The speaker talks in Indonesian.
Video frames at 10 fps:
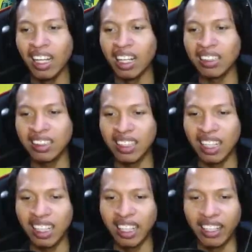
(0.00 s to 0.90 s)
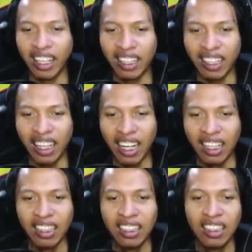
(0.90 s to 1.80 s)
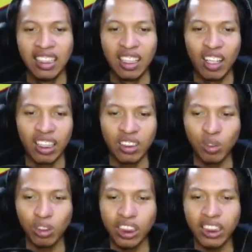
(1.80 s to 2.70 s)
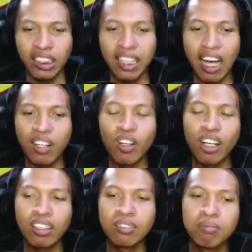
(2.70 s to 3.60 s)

Astaga naga. Oke, Truth ditendang dong